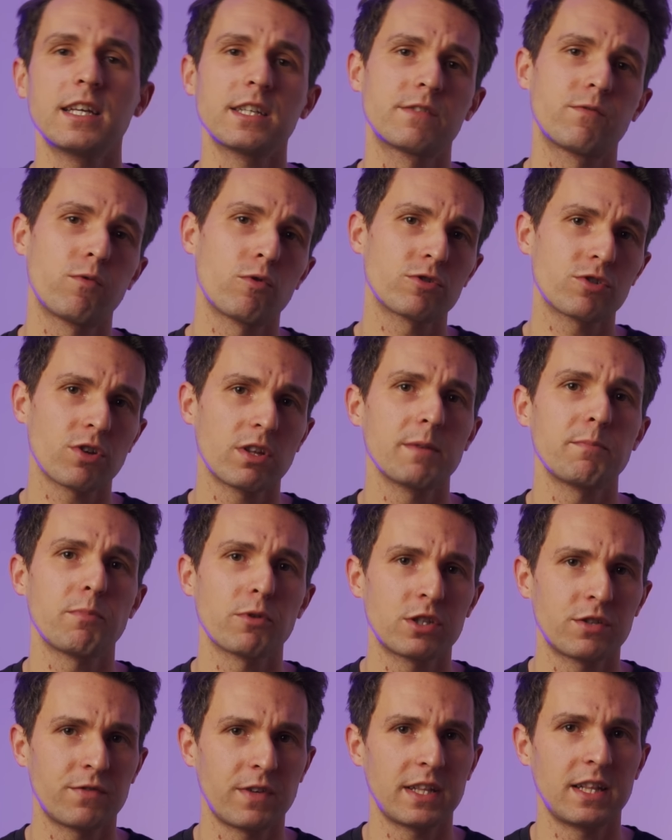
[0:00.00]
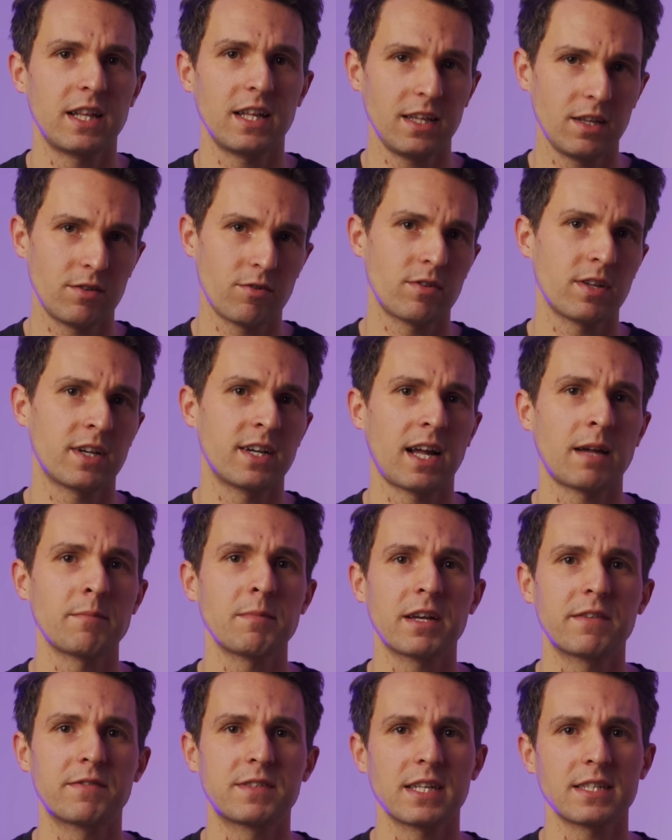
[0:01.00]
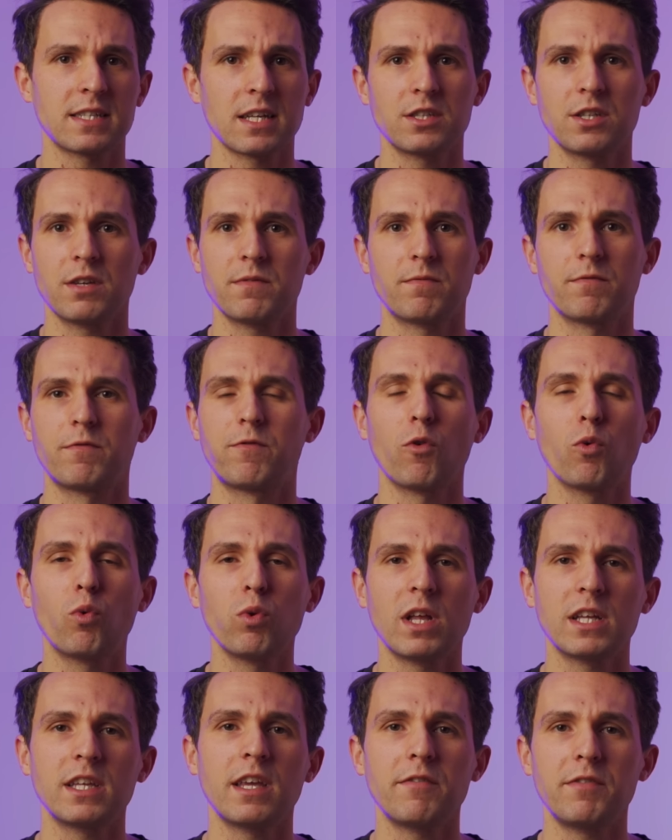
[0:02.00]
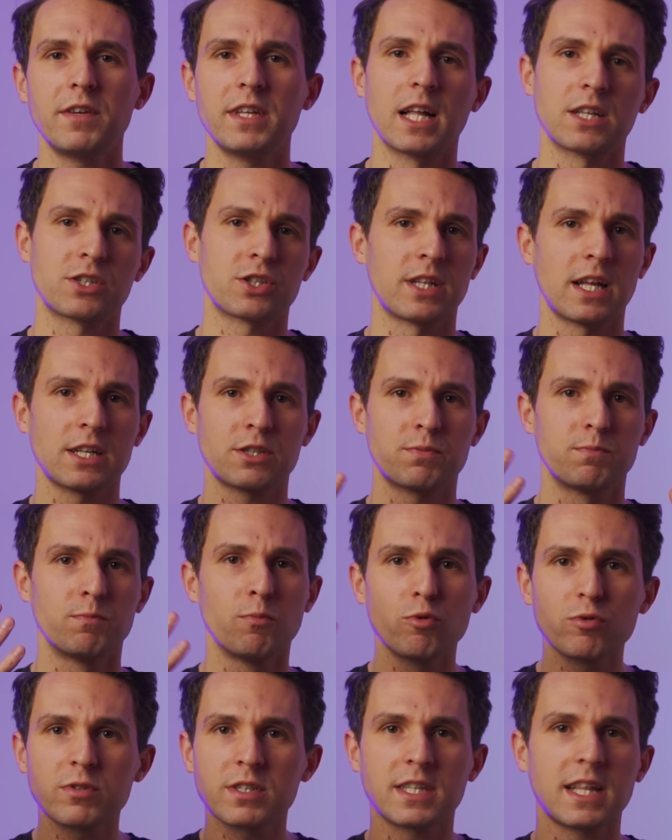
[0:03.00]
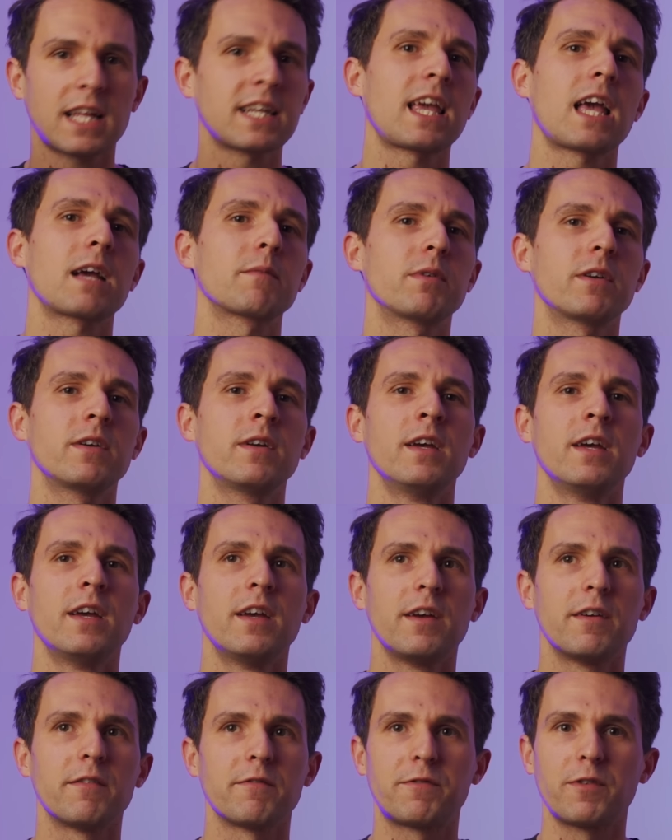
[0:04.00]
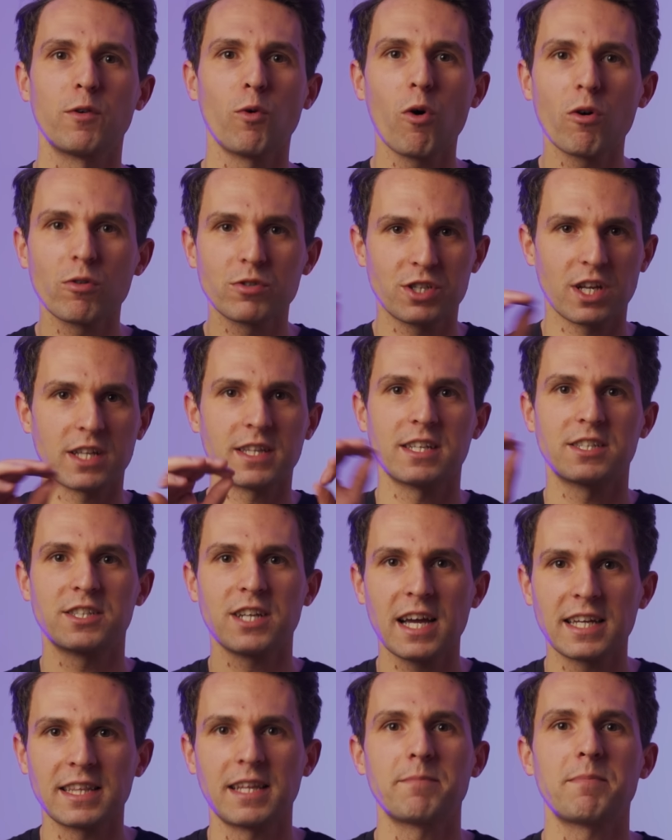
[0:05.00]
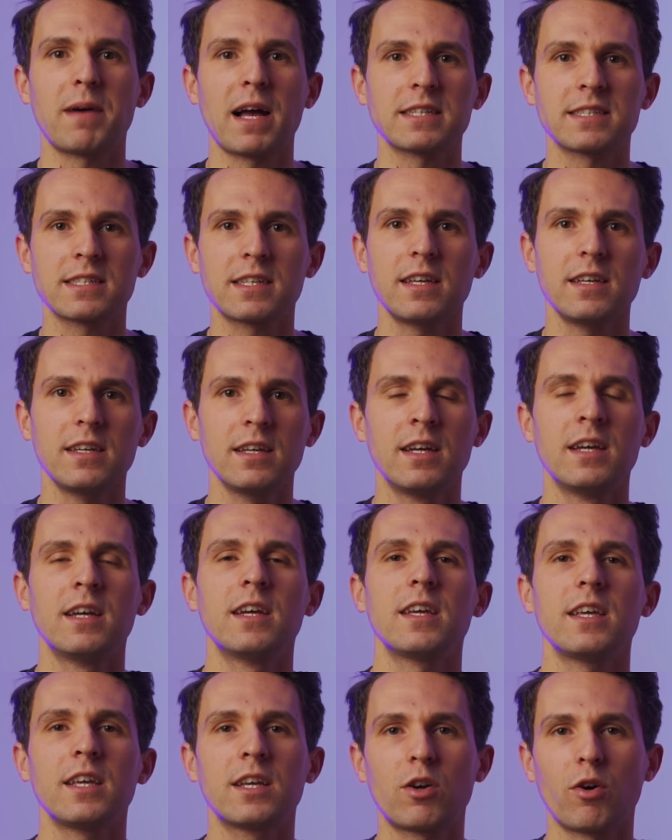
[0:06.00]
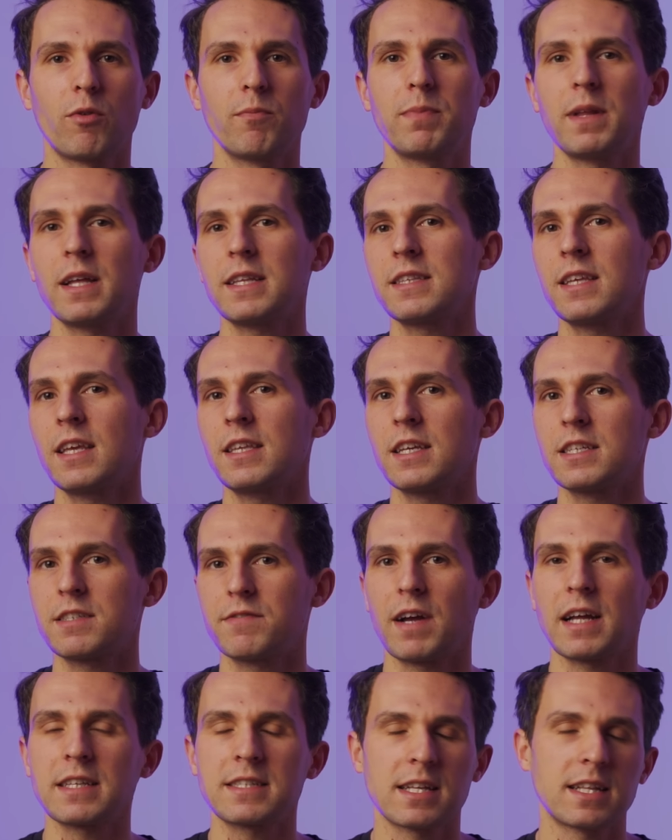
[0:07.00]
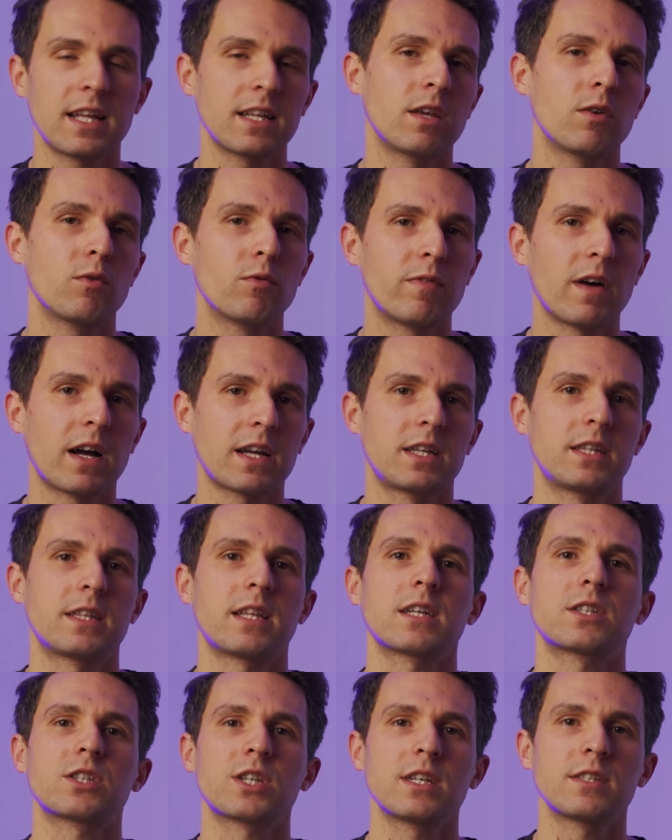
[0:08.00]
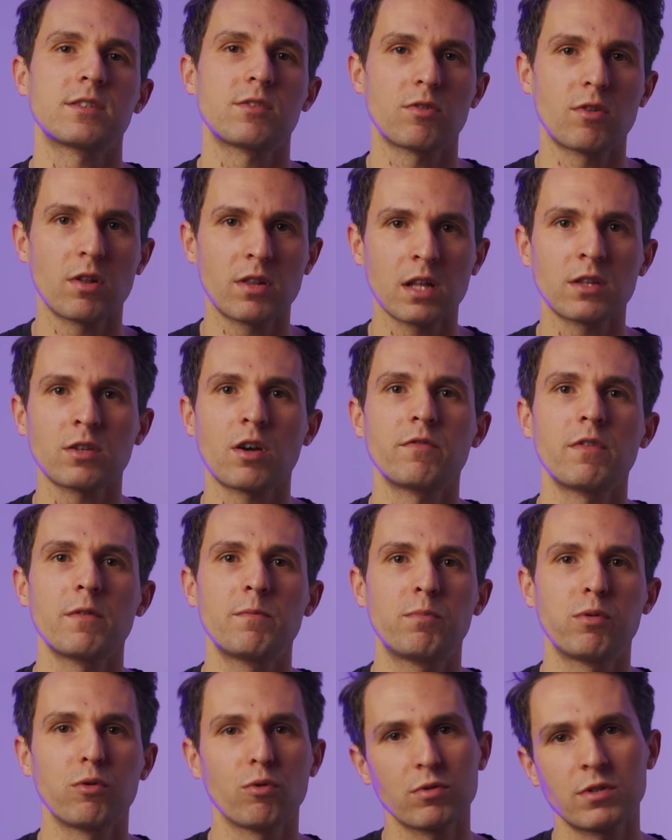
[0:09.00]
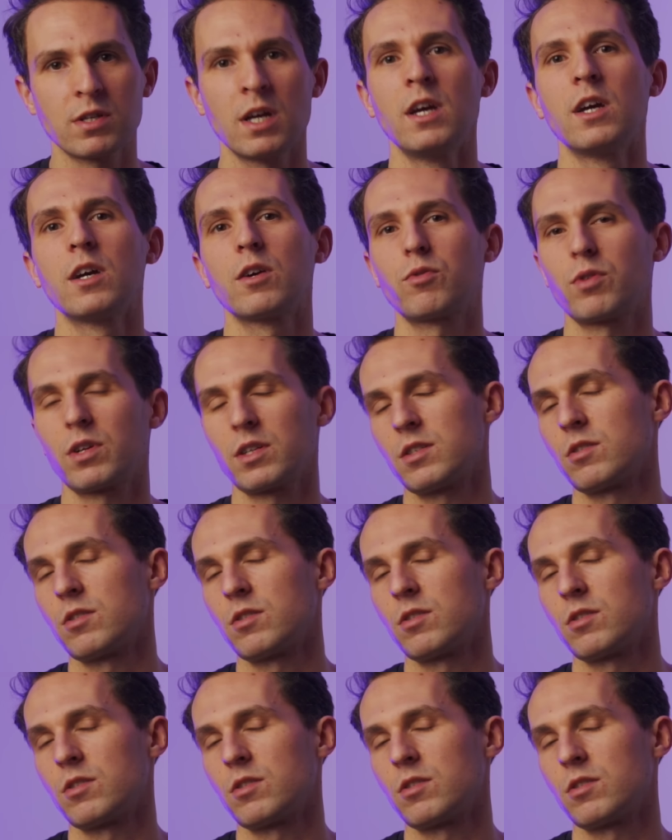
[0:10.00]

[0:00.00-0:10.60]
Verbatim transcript: jest włączone podświetlenie, to tych ramek w zasadzie w ogóle nie widać. Nasz mózg tak jakby wyłącza te czarne paski i kompletnie nie zwraca na nie uwagi. Także jest to dodatkowy plus, który